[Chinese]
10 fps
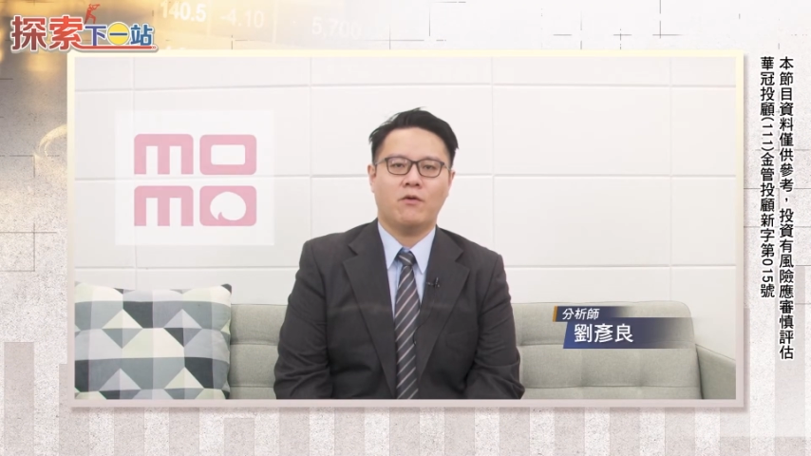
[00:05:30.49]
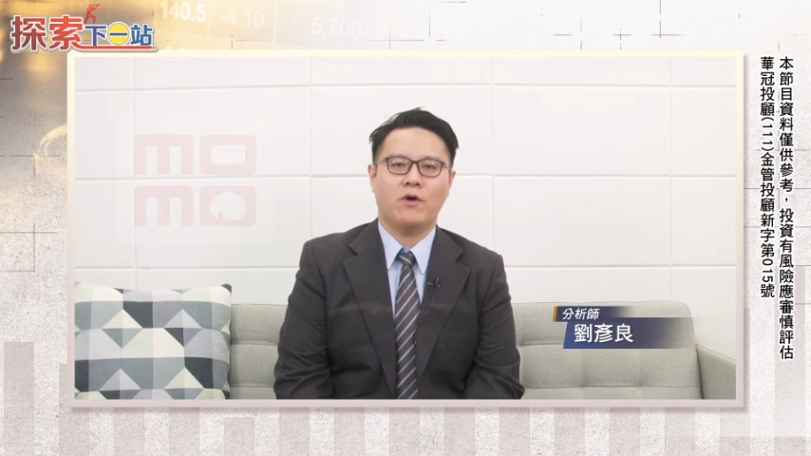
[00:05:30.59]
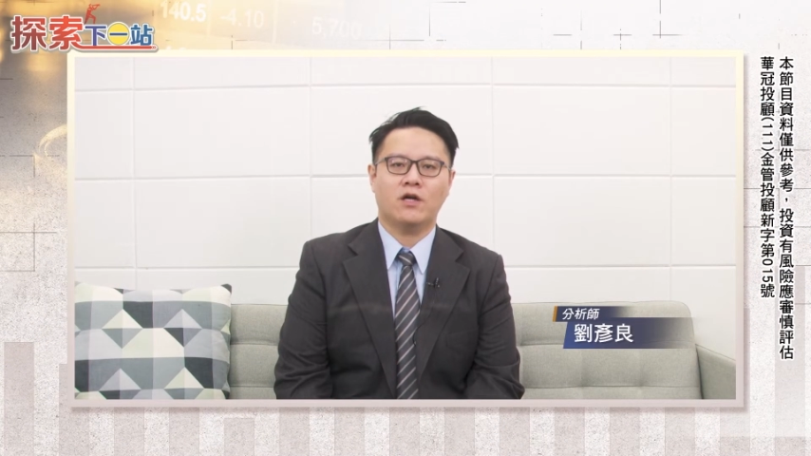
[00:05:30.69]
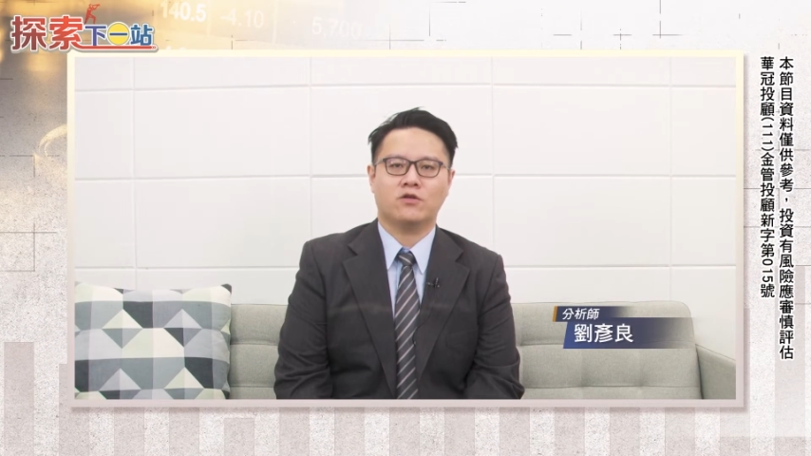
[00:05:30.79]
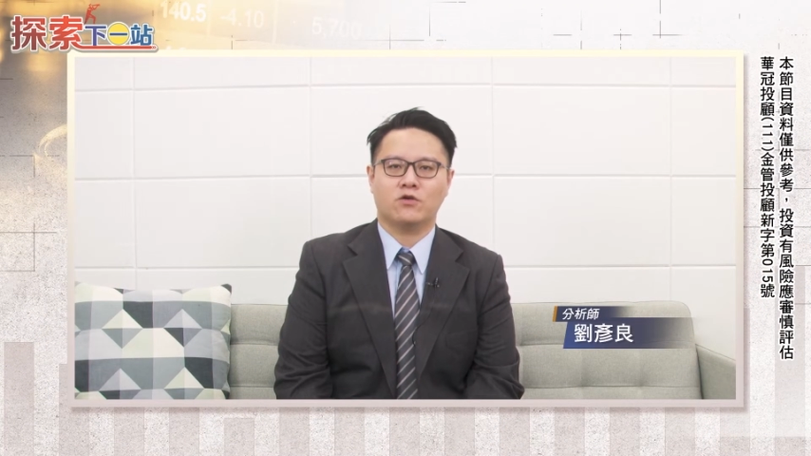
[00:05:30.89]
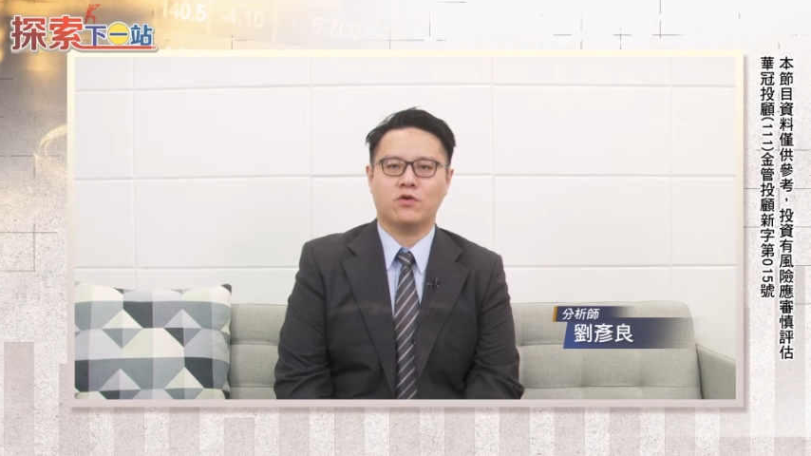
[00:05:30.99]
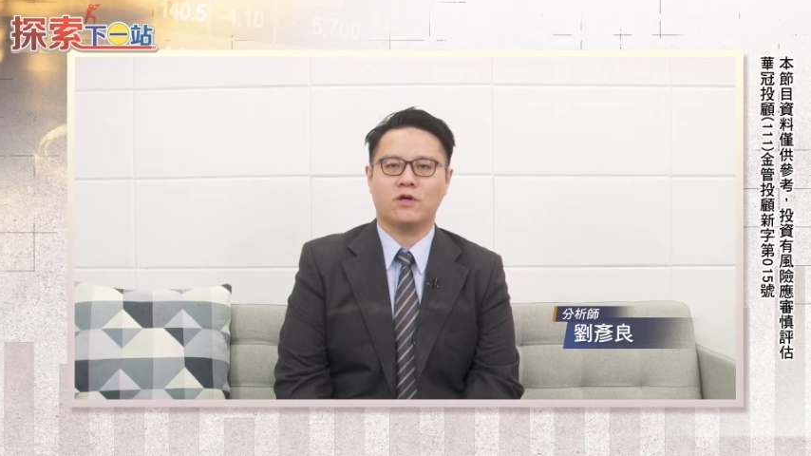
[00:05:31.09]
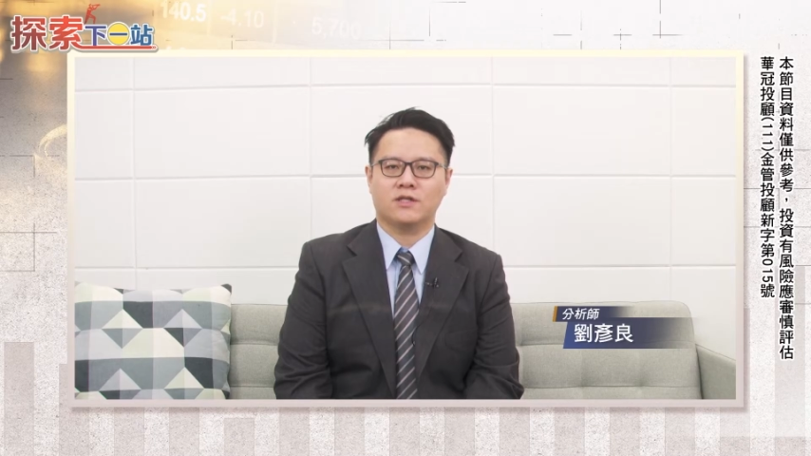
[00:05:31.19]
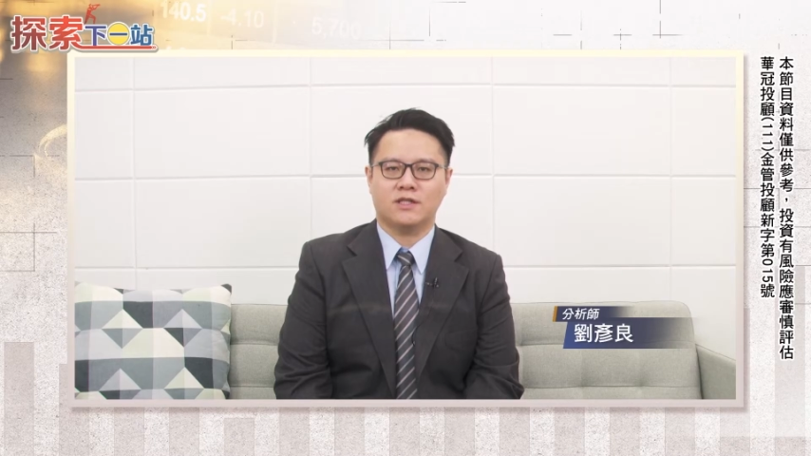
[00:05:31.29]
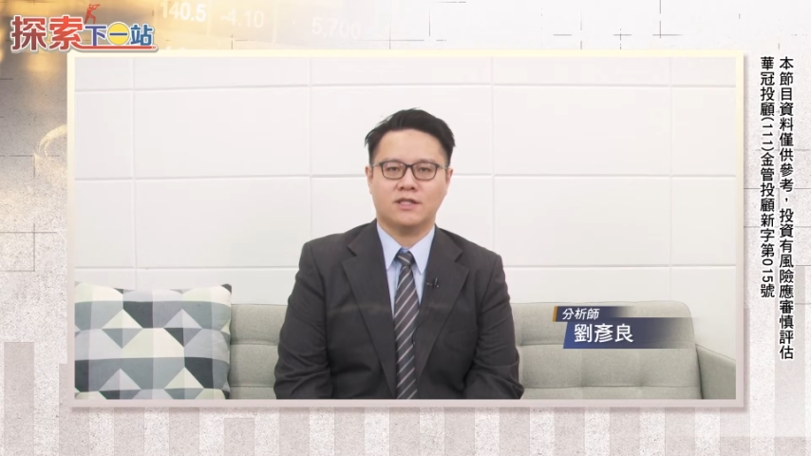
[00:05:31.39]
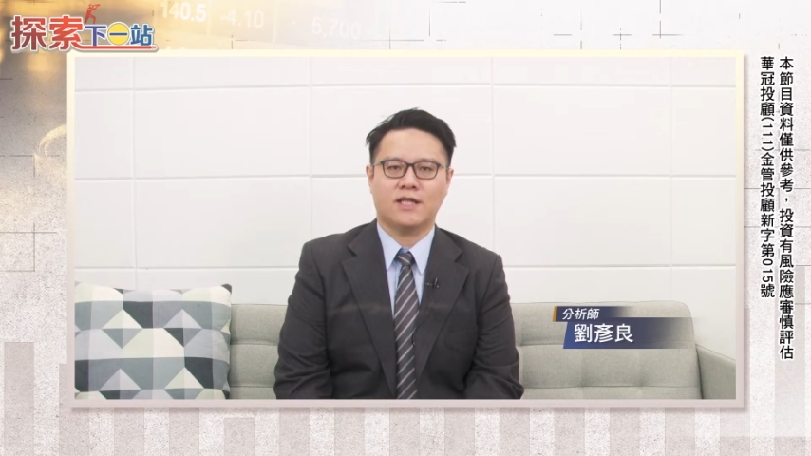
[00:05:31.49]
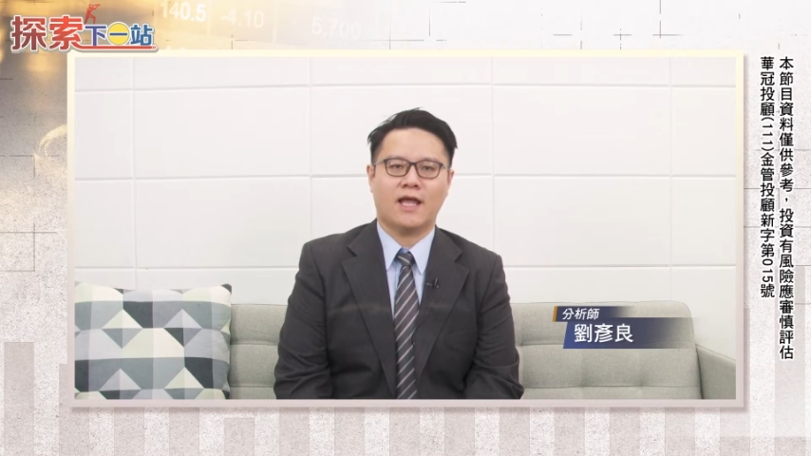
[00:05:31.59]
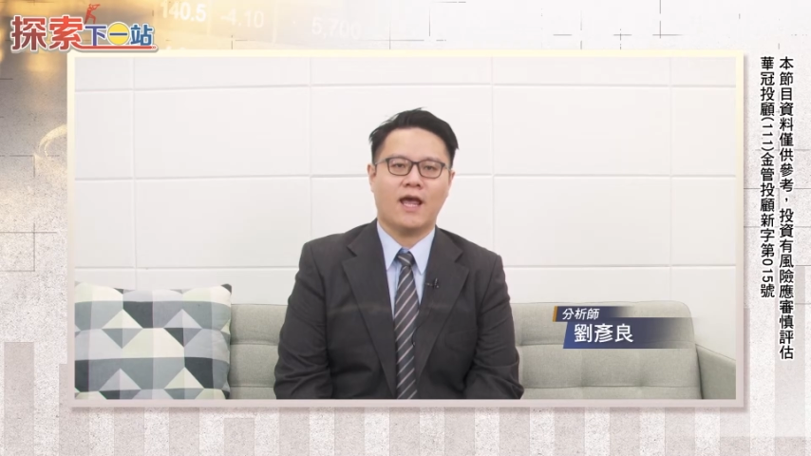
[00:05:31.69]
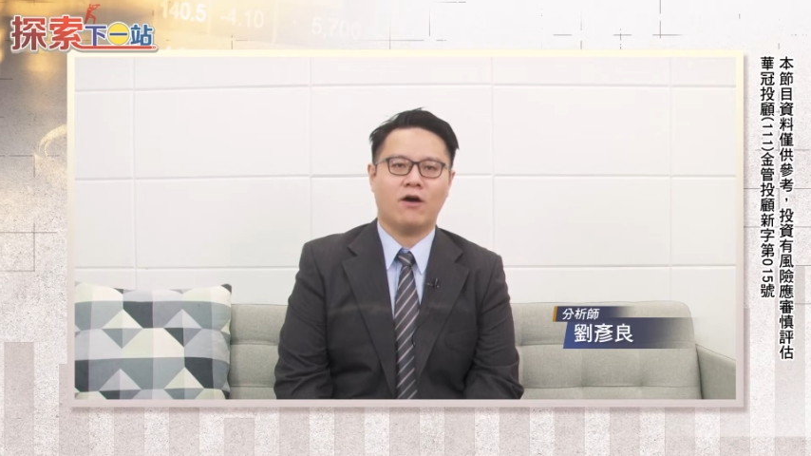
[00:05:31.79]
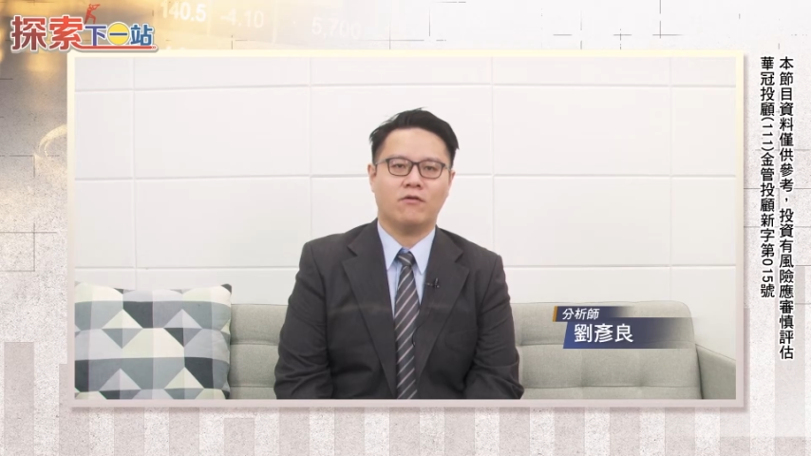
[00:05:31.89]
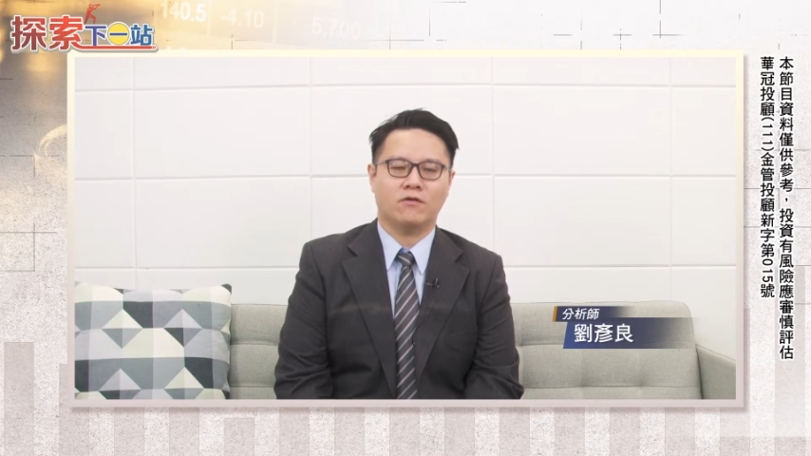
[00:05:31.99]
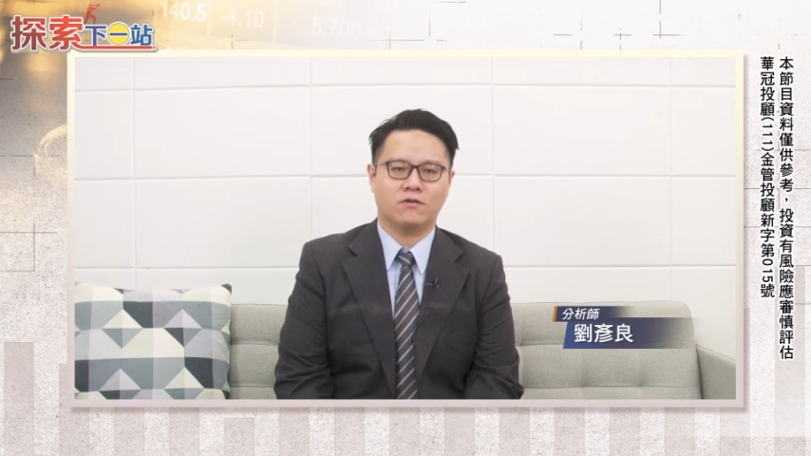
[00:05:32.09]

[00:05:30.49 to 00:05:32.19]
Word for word: 为了筹措资金弹药，